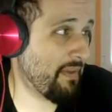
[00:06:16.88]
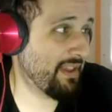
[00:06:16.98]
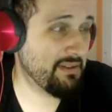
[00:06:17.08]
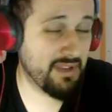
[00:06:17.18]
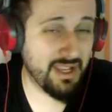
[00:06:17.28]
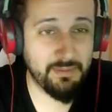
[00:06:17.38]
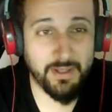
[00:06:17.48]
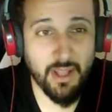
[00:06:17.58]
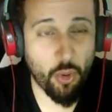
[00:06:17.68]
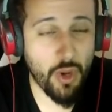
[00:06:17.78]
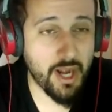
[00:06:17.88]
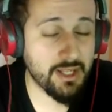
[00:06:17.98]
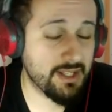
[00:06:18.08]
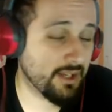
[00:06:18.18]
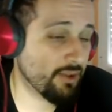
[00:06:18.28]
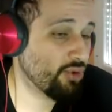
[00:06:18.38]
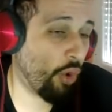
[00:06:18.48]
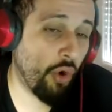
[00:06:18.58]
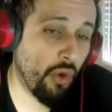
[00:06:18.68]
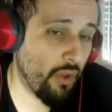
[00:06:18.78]
de banda espectaculares, chicos.
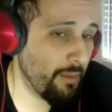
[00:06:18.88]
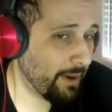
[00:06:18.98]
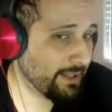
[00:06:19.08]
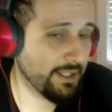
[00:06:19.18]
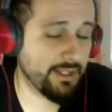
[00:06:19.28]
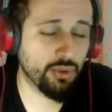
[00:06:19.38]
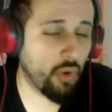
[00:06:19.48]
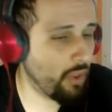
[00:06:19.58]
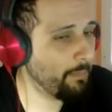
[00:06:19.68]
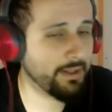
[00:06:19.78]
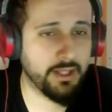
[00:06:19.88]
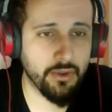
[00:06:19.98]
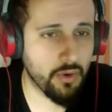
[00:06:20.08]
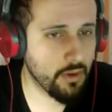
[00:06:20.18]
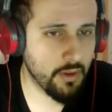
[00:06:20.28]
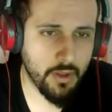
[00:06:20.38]
Todo el partido, todo el partido.